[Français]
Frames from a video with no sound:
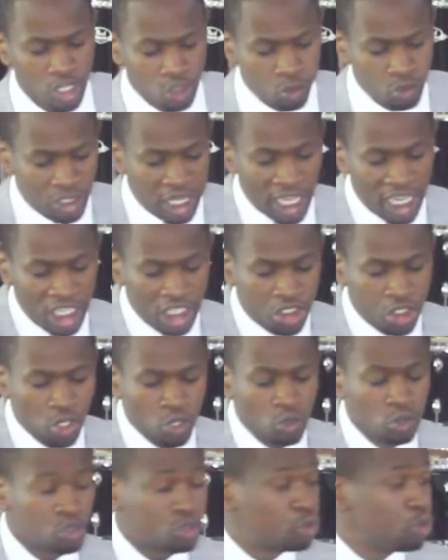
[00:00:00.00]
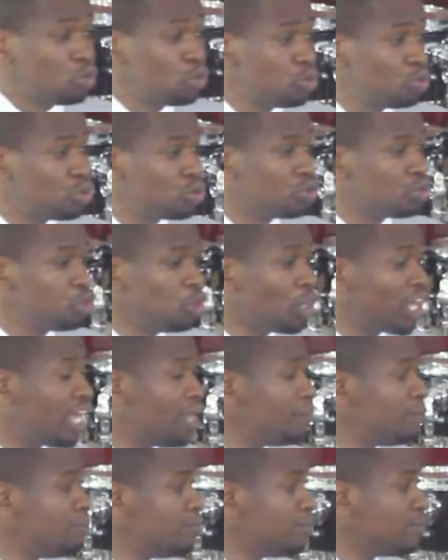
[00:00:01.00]
Toute la région autour
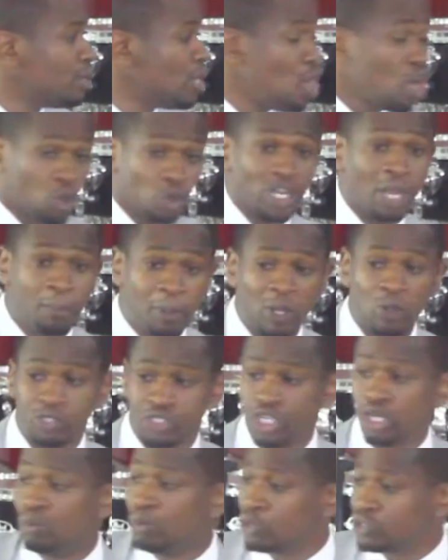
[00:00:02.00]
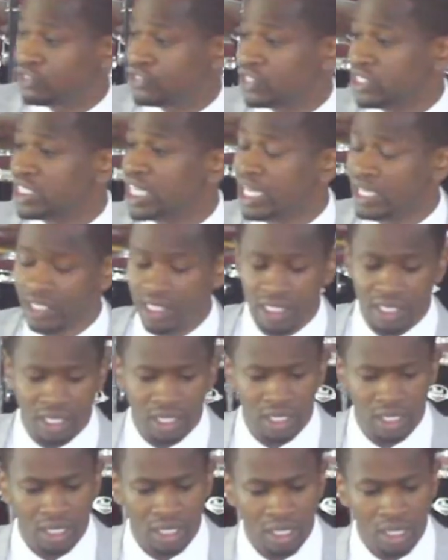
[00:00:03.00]
d'Horeb, qu'on appelle aussi le mont Sinaï,
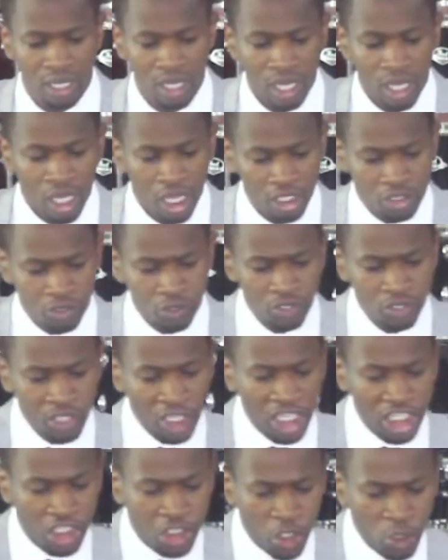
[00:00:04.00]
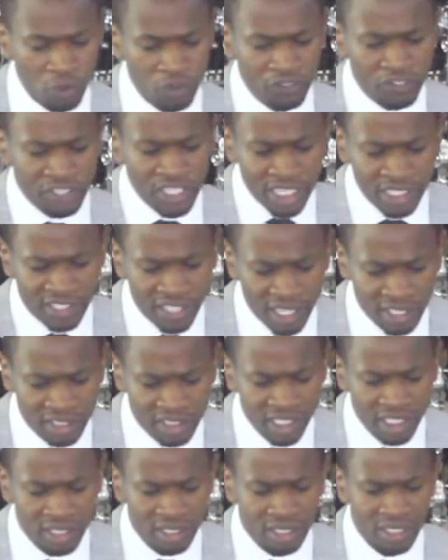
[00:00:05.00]
est une région
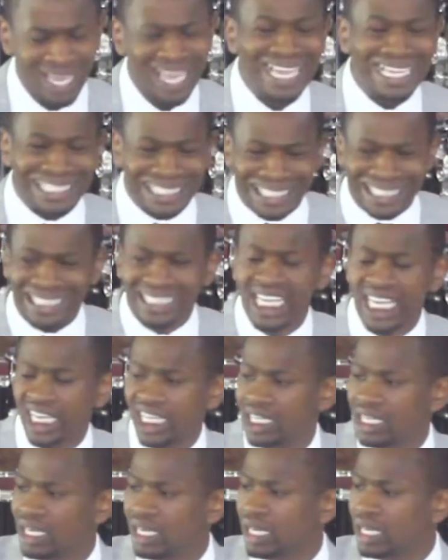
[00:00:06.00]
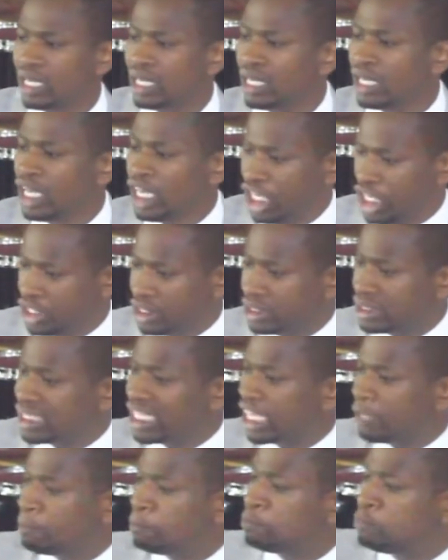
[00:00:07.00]
désertique, stérile et
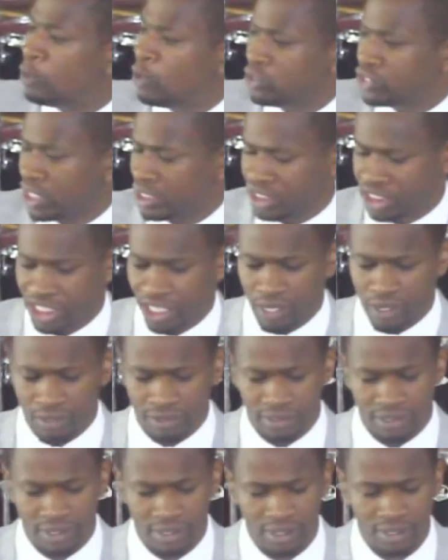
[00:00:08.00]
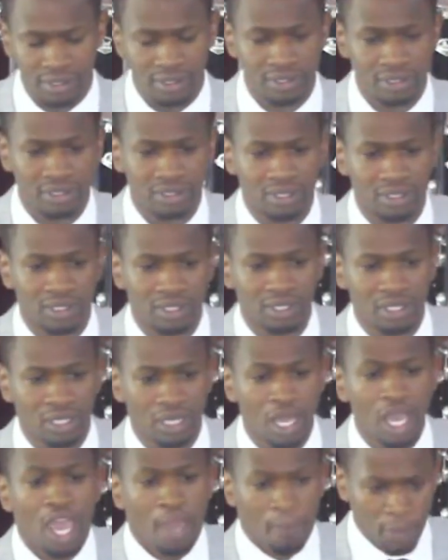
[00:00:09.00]
très peu attirante.
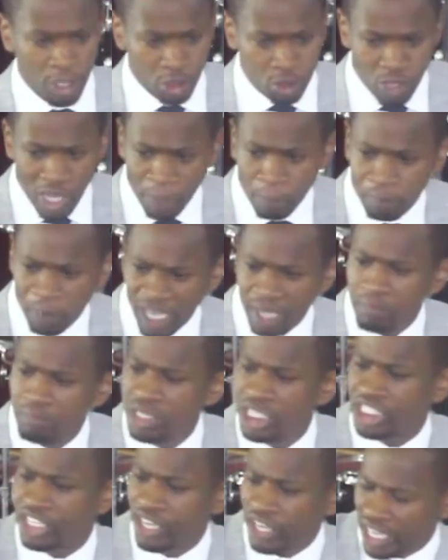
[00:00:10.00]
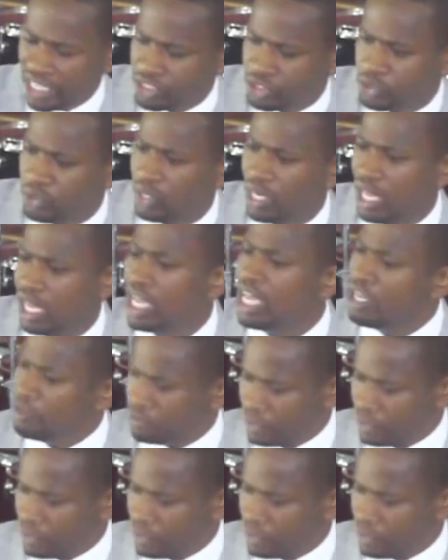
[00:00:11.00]
Mais Dieu a permis qu'il reste là.